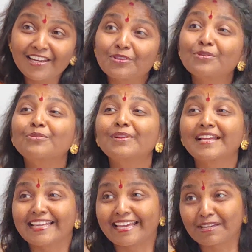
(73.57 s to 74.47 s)

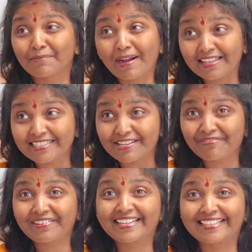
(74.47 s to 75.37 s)
ఎదుర్కొనే ధైర్యం అది
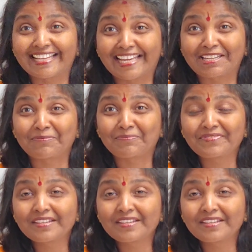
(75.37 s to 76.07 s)
డిఫరెంట్ ధైర్యం